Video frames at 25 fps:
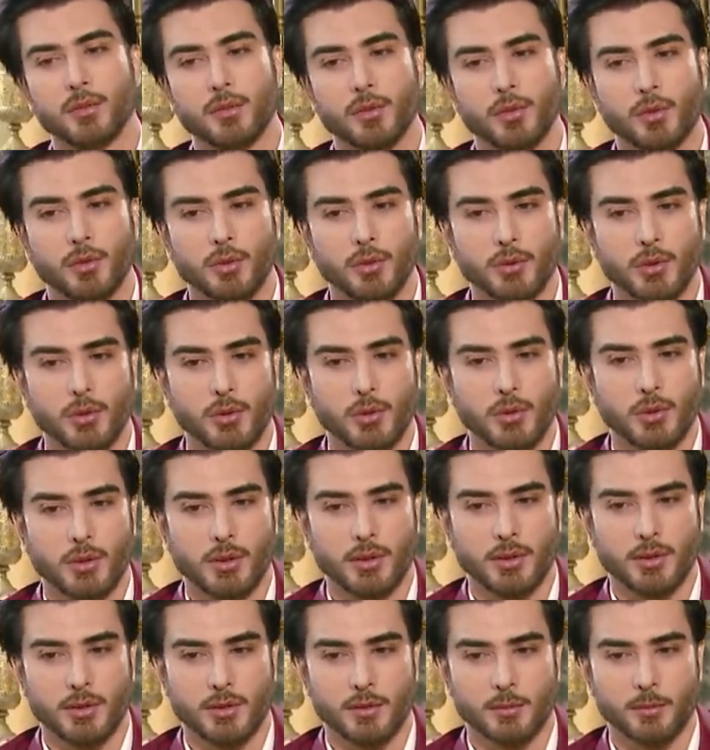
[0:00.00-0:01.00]
तो
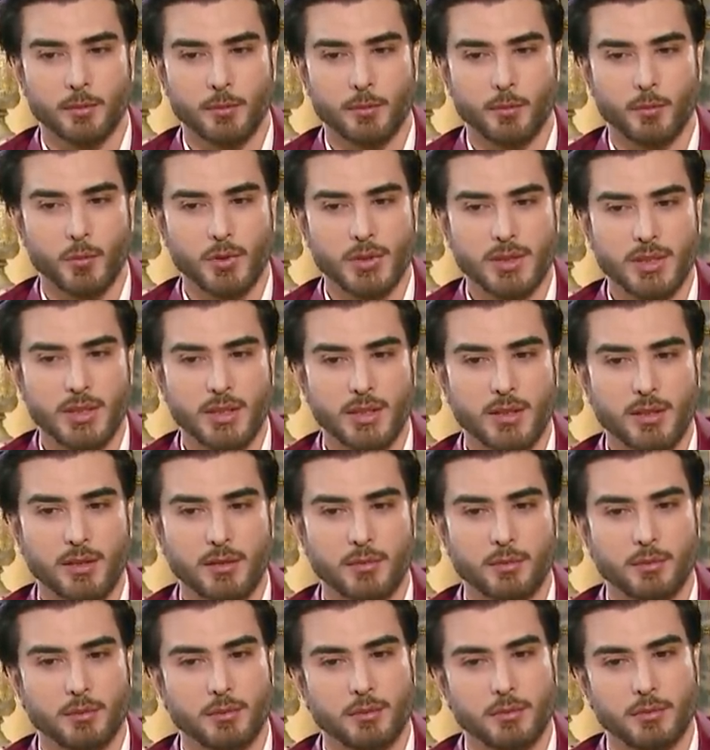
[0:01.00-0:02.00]
आ, uh, मुझे
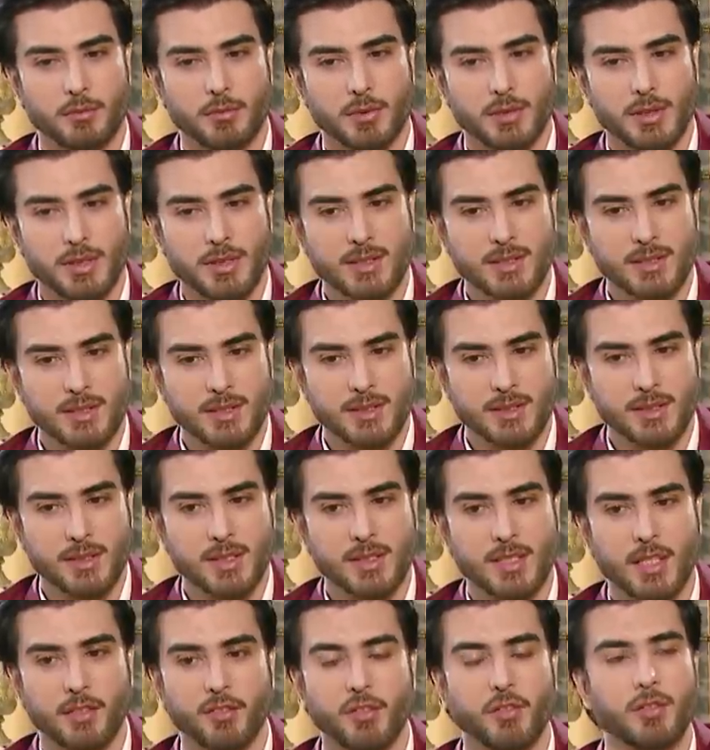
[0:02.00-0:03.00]
इस चीज़ के लिए
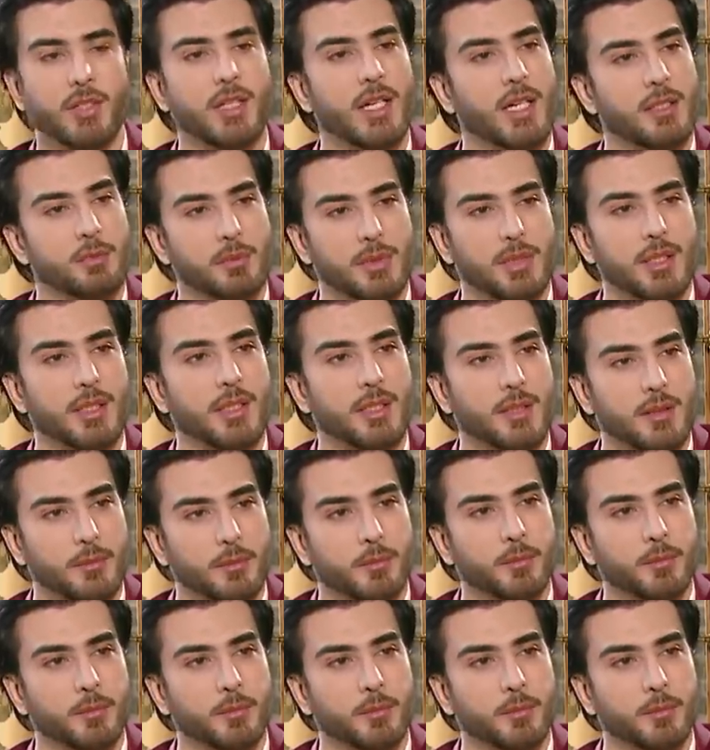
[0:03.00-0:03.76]
काफ़ी फ्री हैंड मिल गया